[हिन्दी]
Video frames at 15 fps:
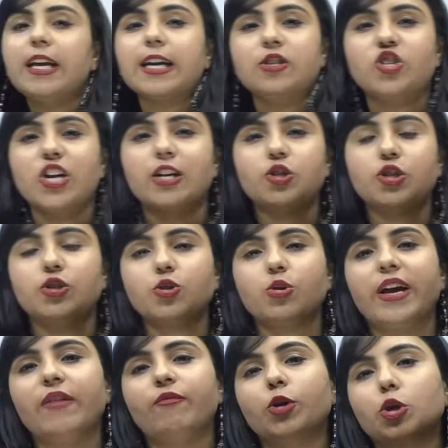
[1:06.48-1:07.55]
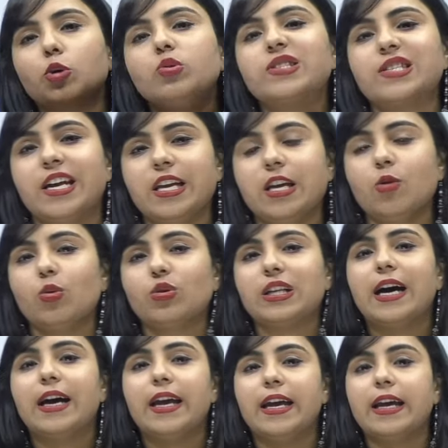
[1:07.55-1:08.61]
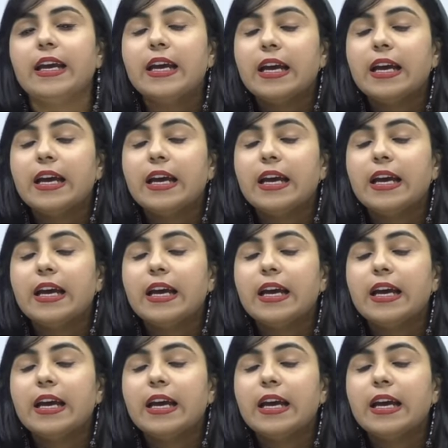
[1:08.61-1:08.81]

भी कंजंक्शन जो है वो यूज नहीं होता है